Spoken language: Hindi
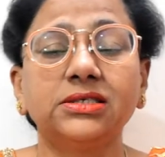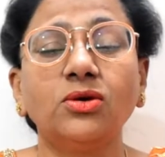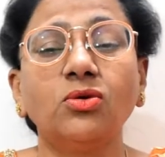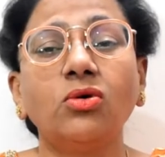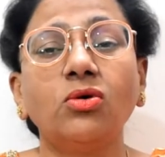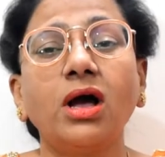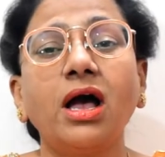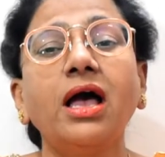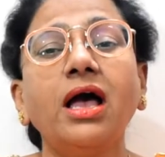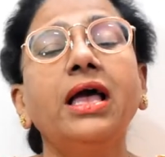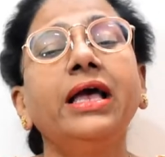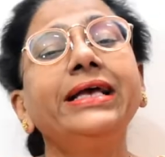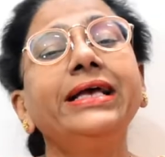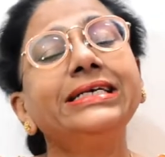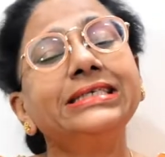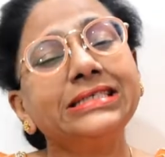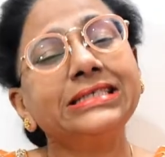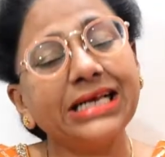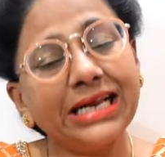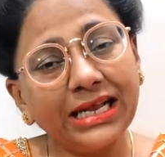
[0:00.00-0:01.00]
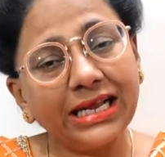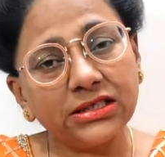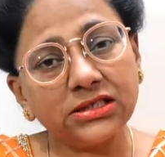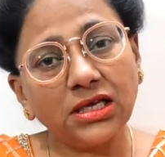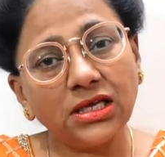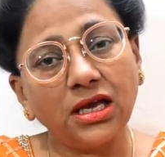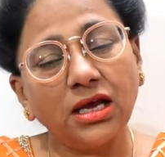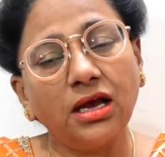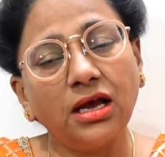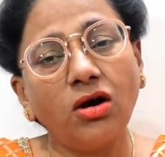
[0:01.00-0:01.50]
होगा इस तरह
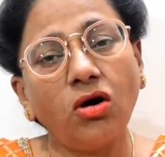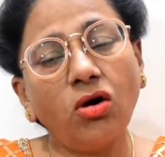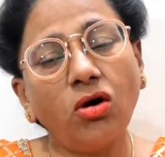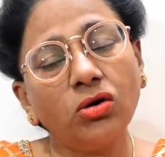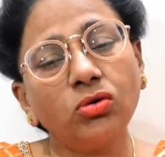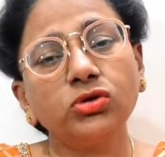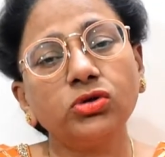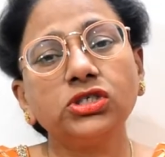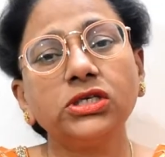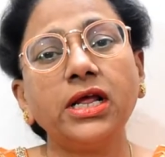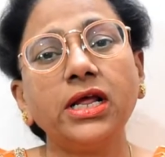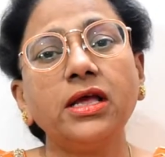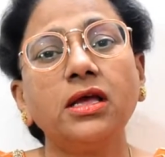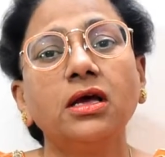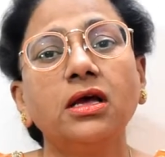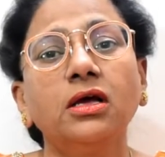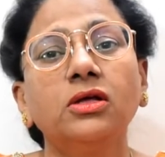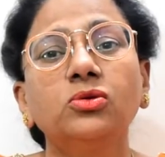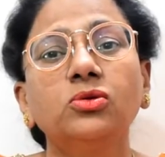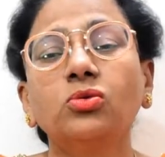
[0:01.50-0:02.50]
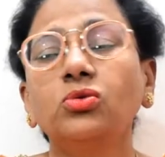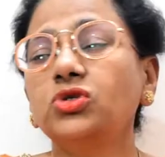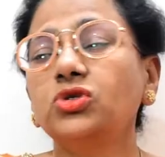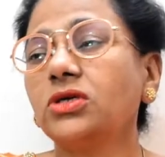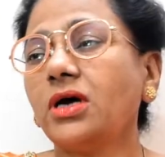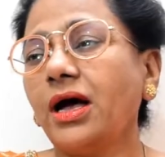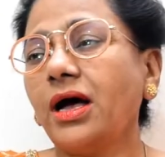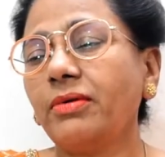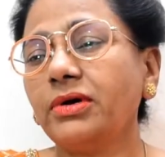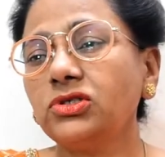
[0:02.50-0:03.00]
से और कुछ नहीं तो कुछ
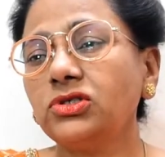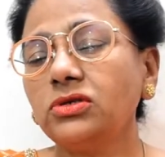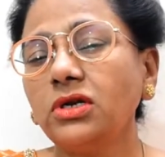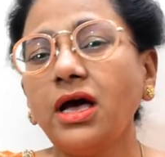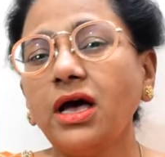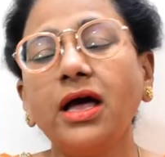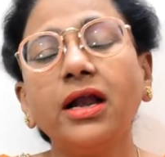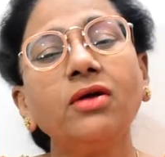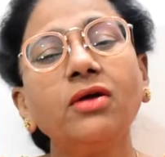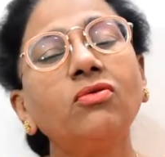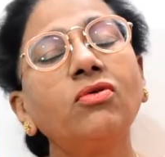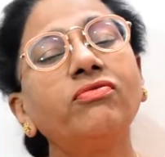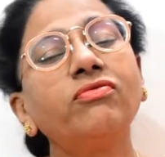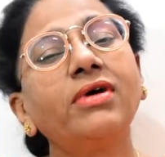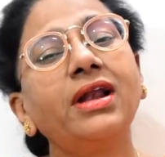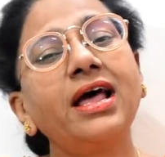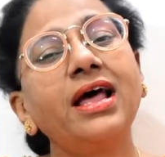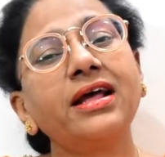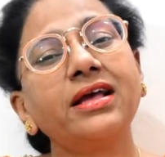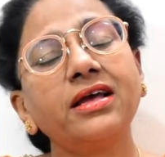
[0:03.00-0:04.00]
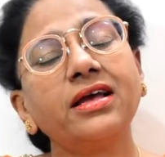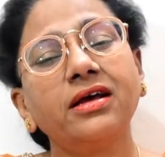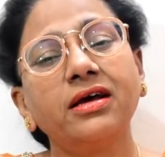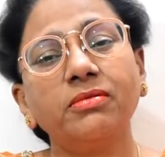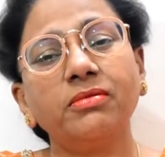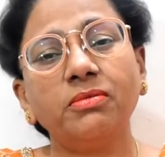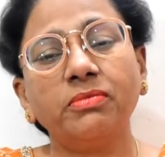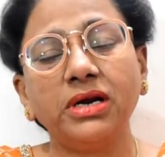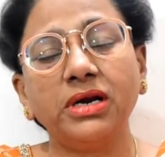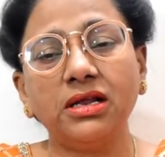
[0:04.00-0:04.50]
आवाज़ सुने अरे वो फला के घर
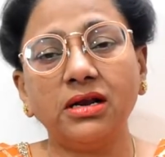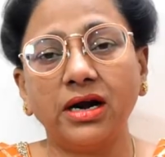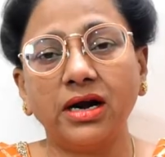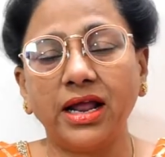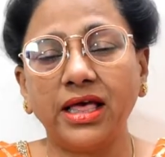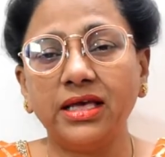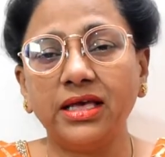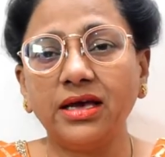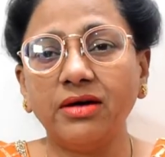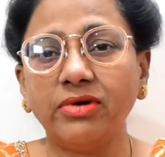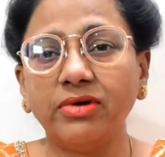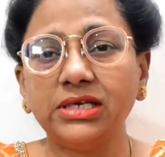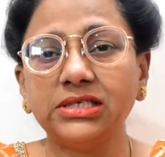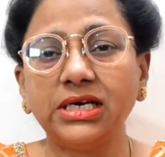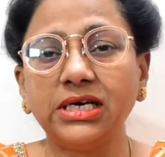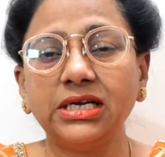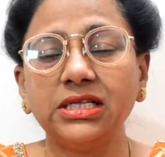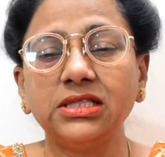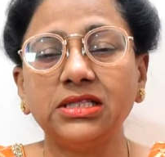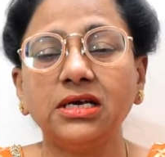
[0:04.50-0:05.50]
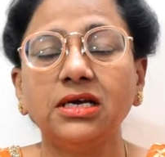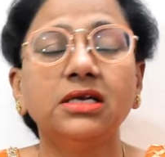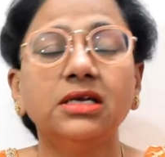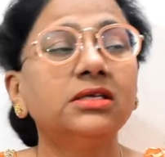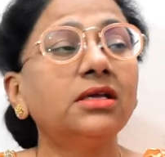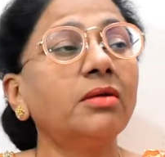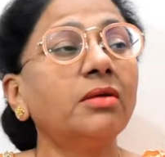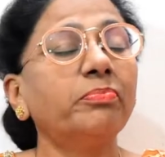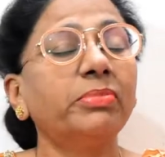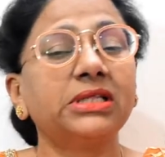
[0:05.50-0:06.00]
में बड़ी लड़ाई की आवाज़ आ रही थी
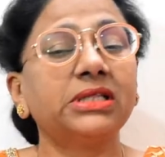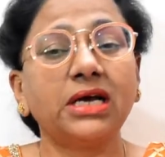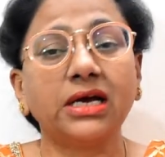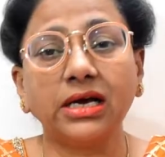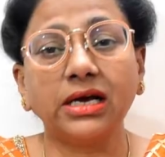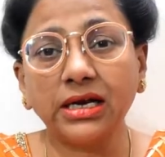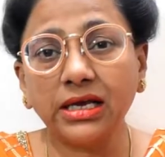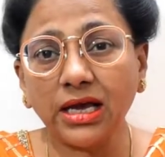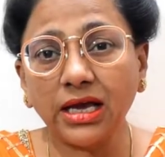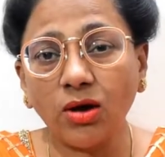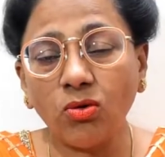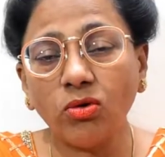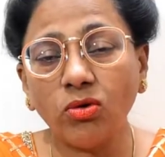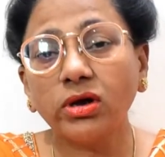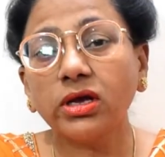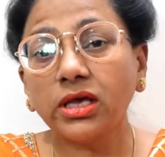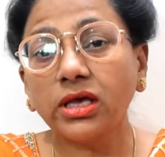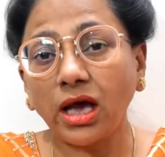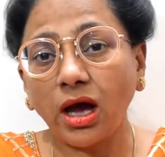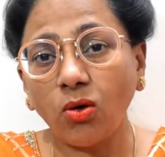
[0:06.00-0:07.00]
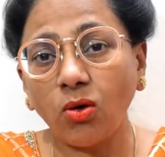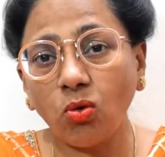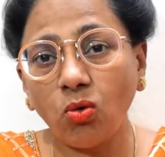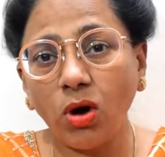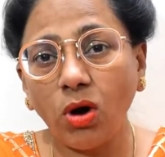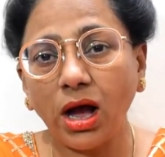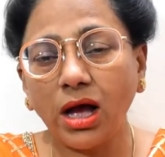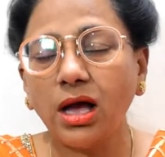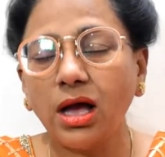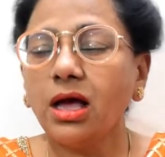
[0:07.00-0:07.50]
जरा पता करके आऊ क्या
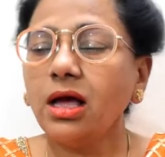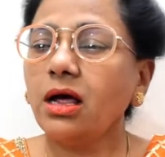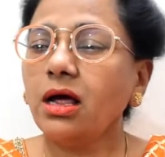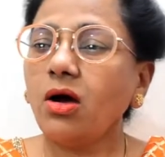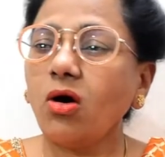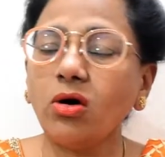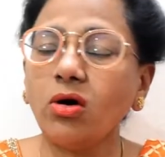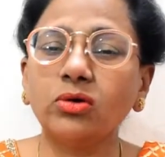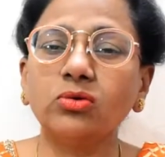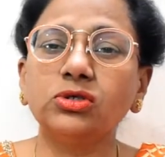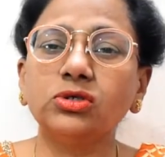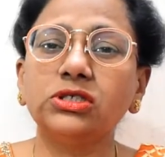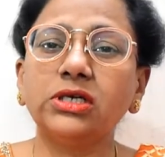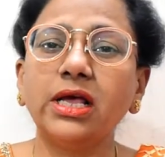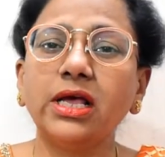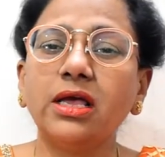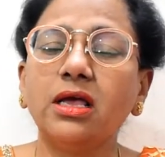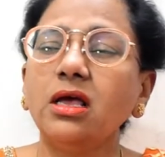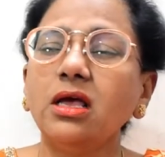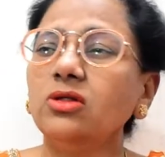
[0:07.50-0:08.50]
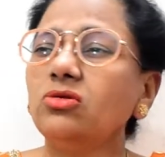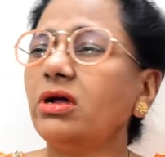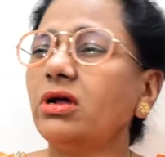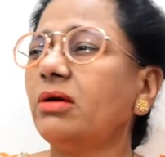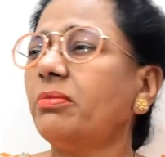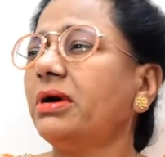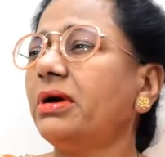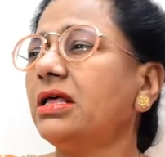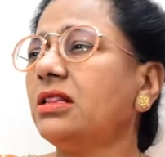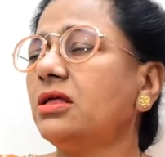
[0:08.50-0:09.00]
हुआ और कुछ नहीं तो अरे
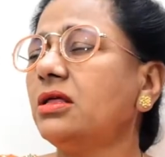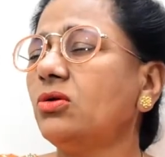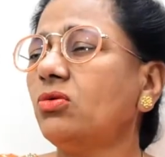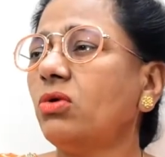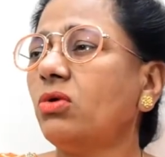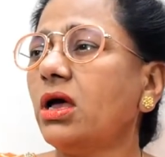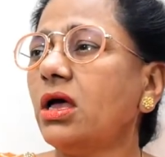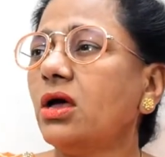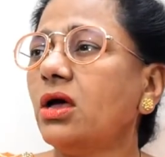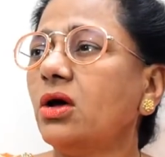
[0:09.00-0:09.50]
बड़े दिन हुए